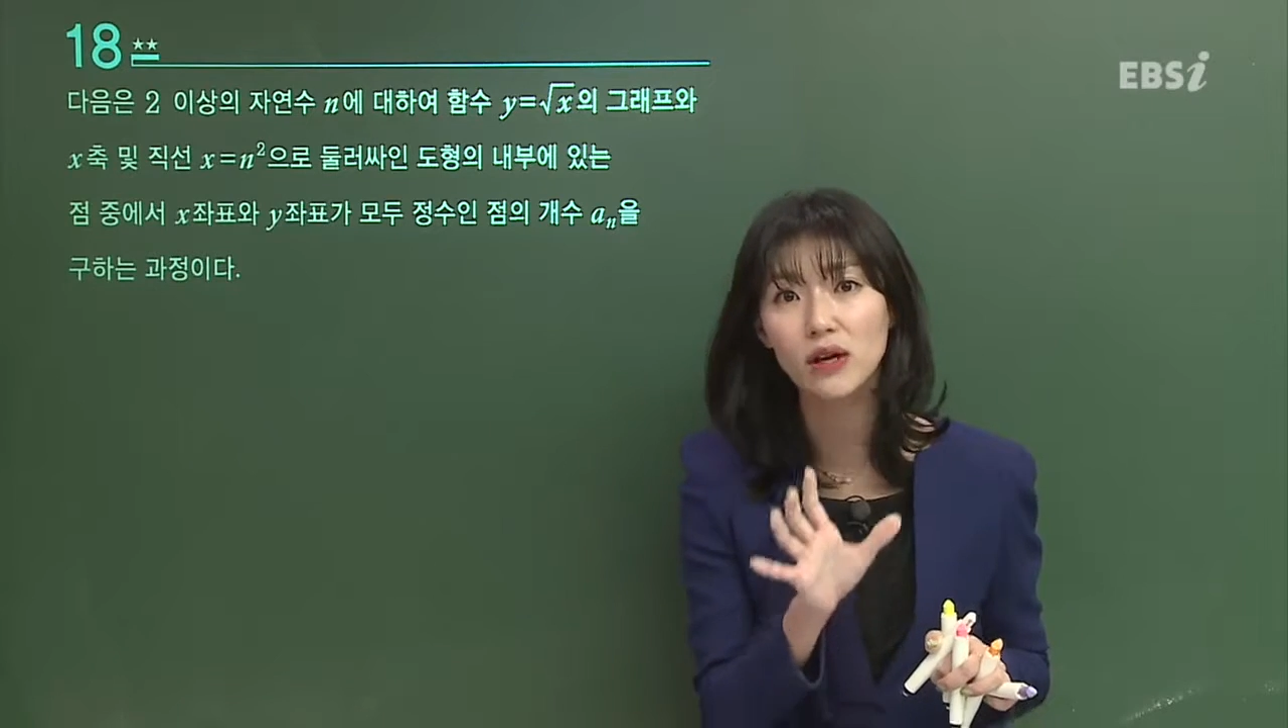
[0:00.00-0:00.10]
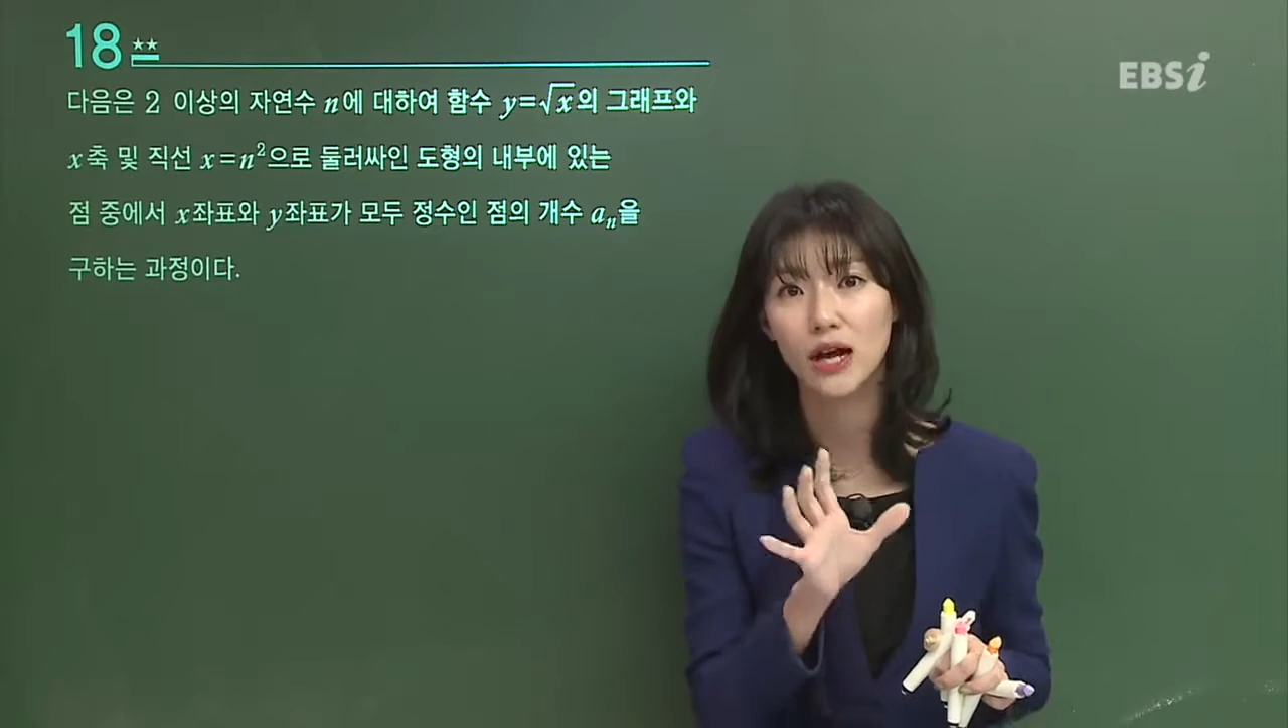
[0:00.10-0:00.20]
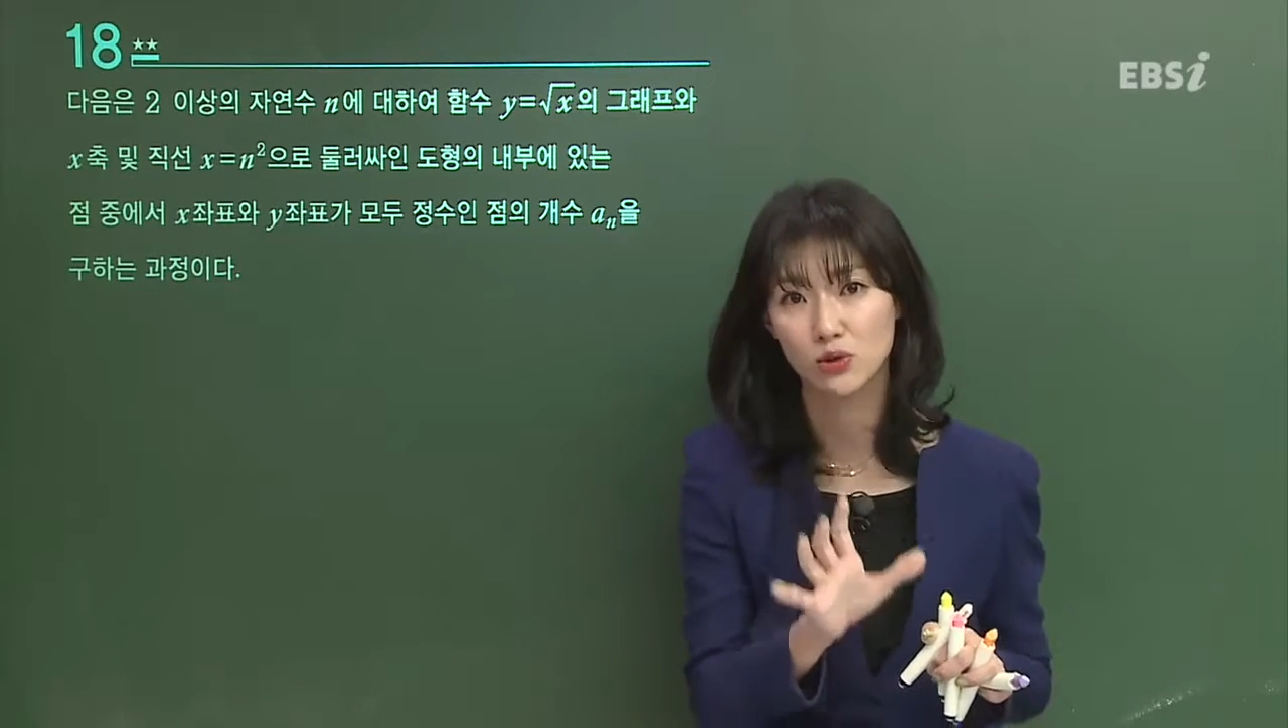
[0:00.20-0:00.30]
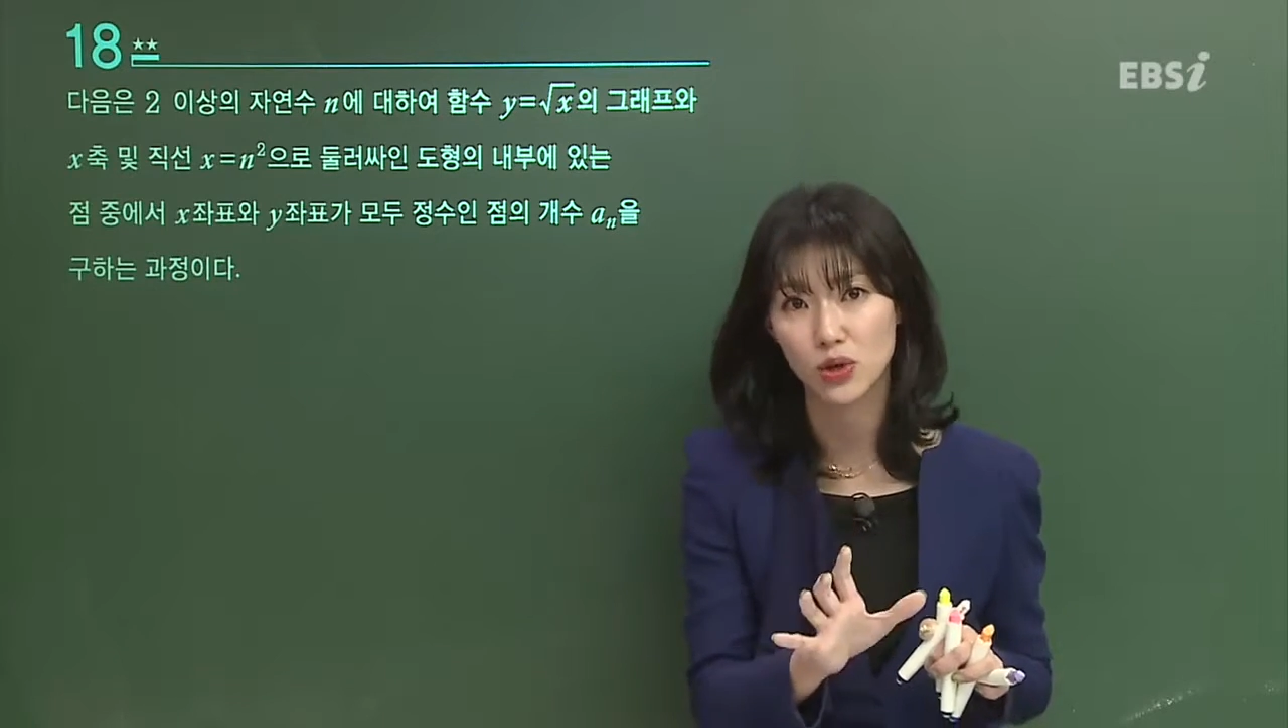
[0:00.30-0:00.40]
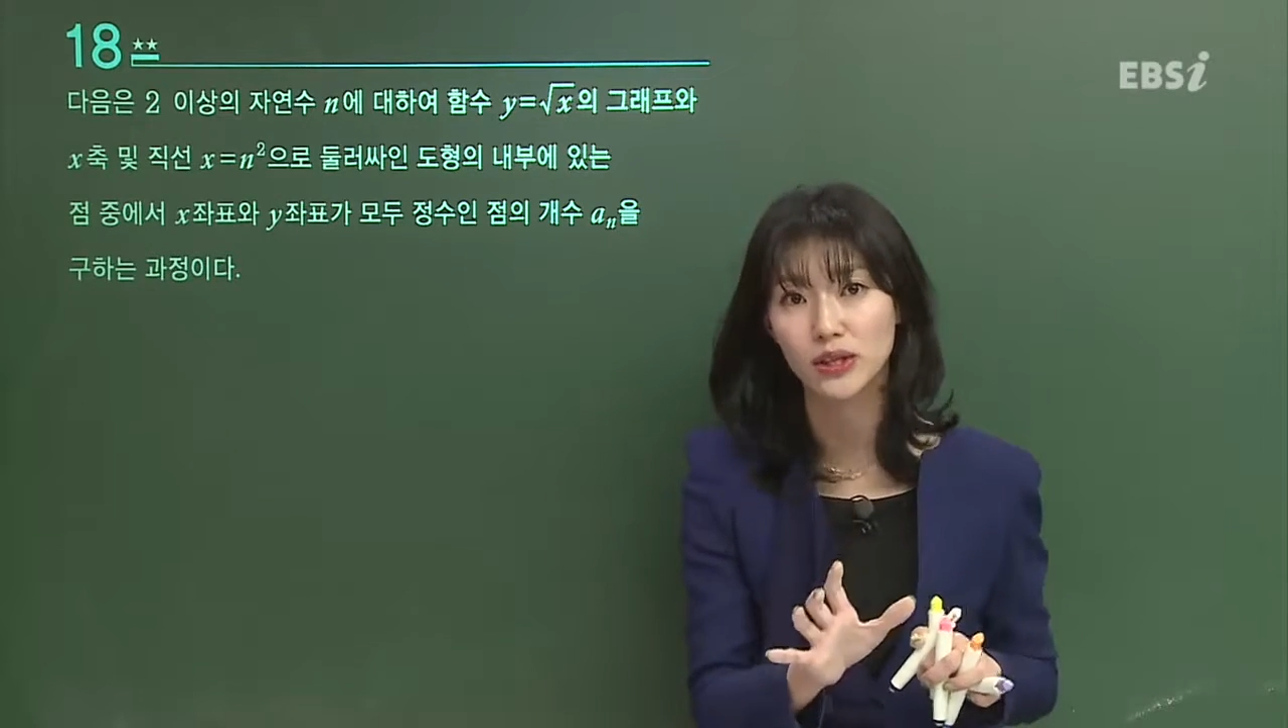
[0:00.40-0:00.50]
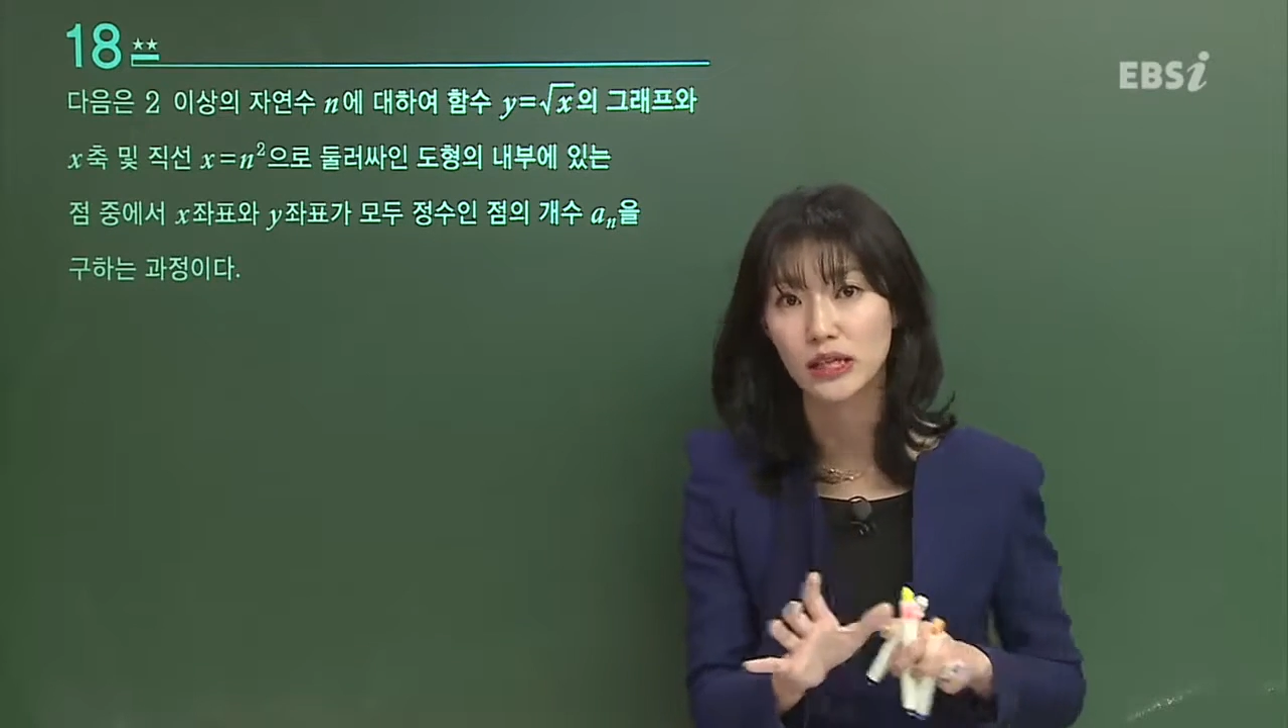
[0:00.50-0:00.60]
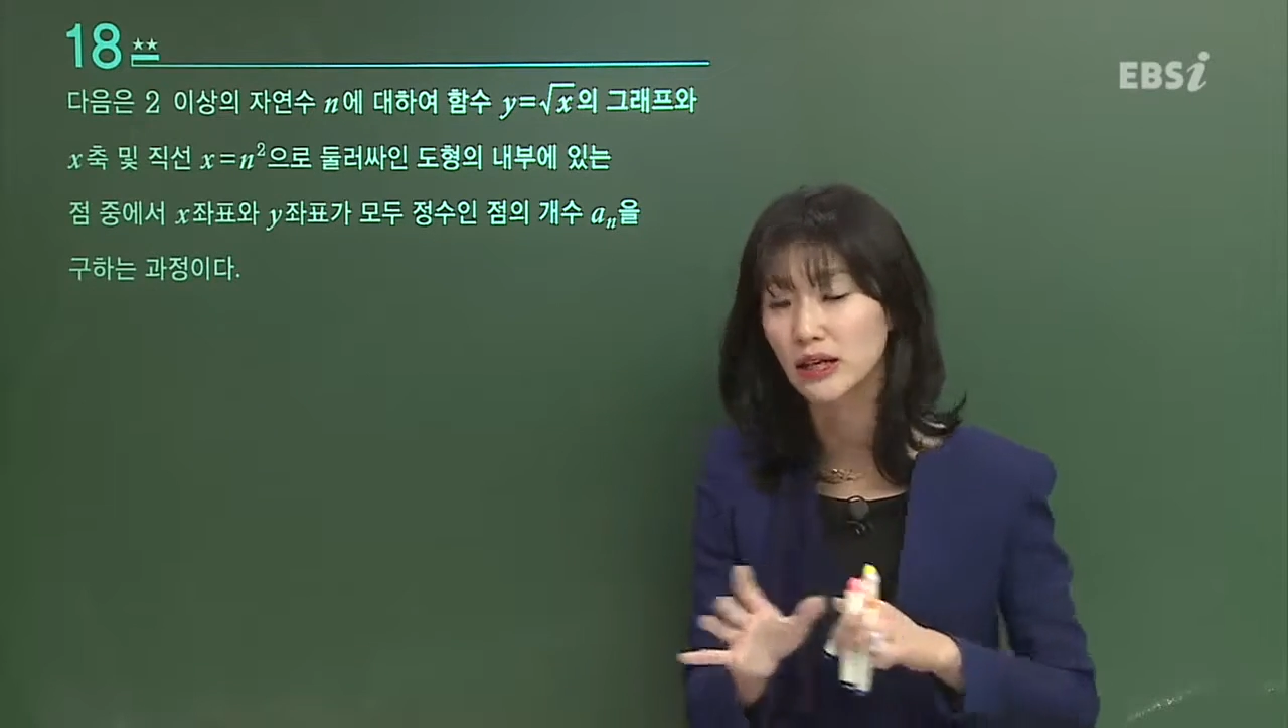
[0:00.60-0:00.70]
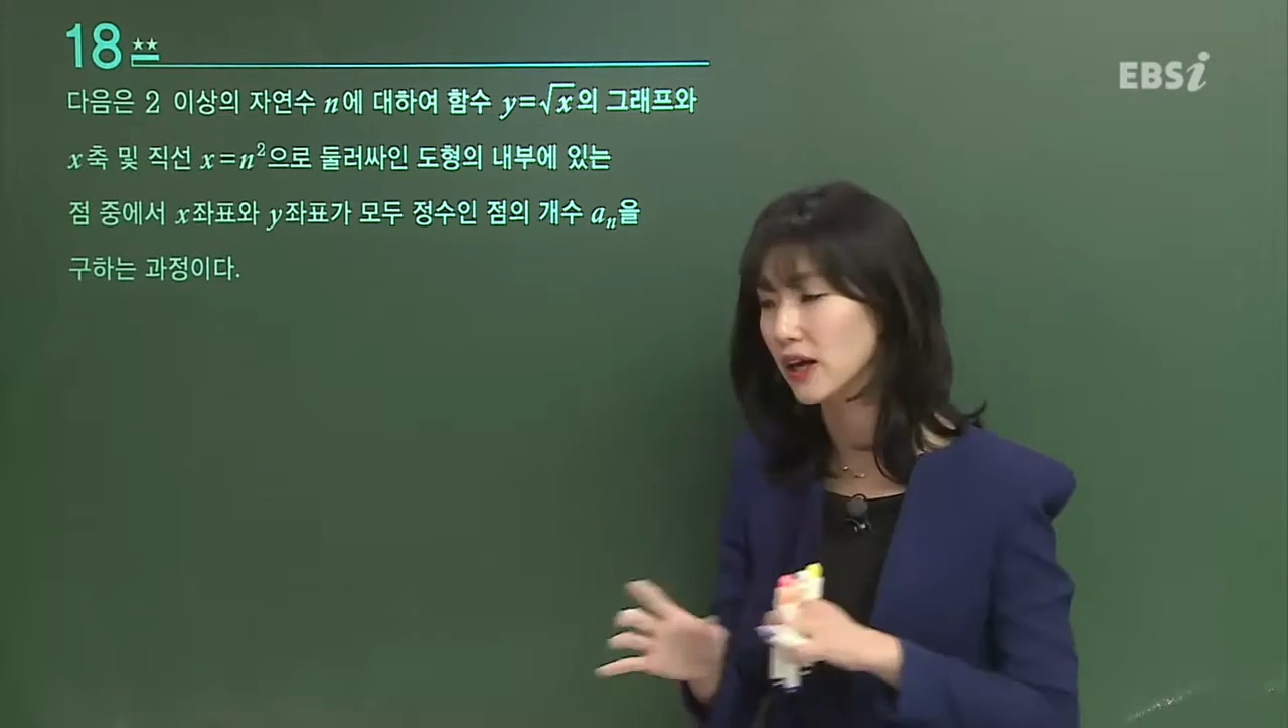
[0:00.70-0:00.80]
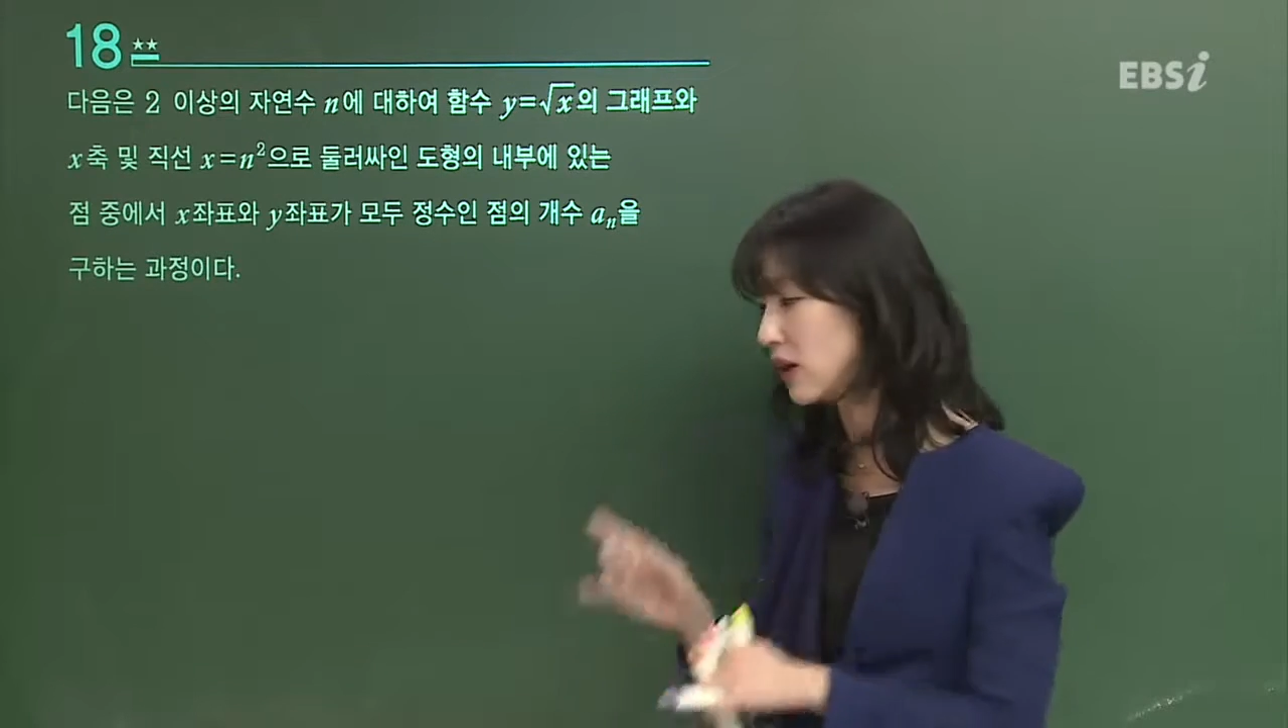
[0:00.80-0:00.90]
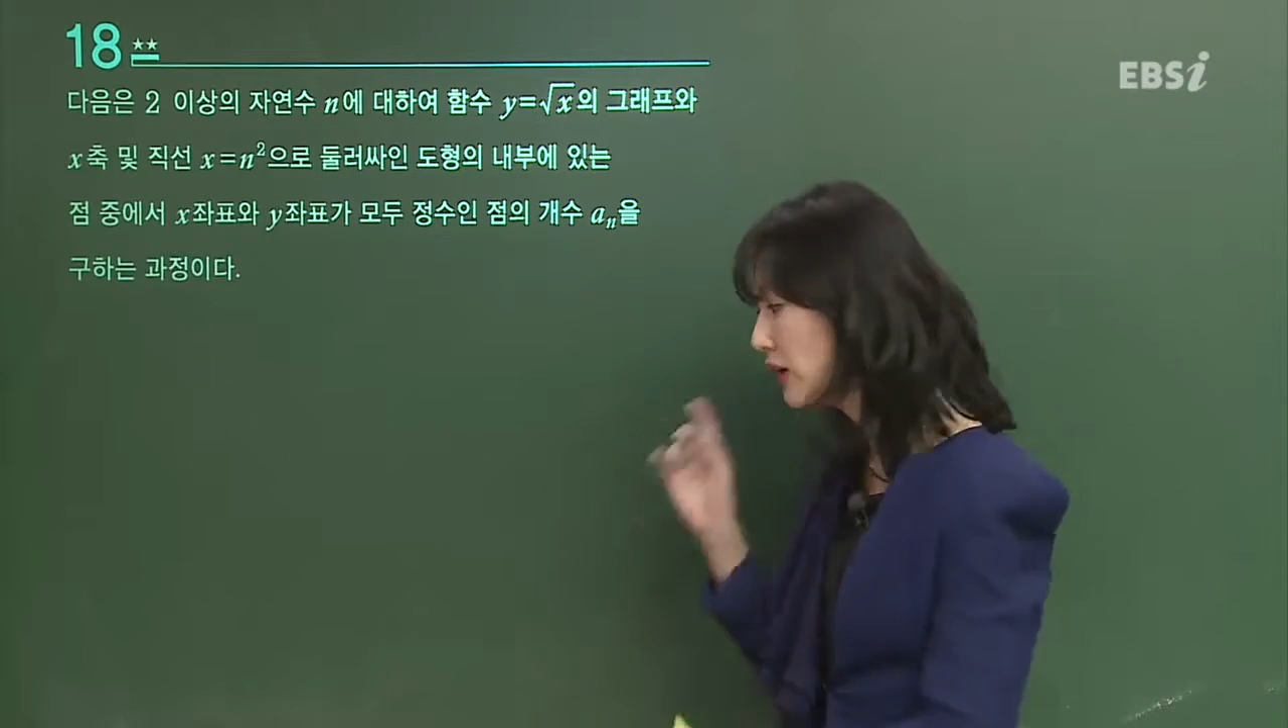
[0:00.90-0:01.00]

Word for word: 강조해 드릴게요.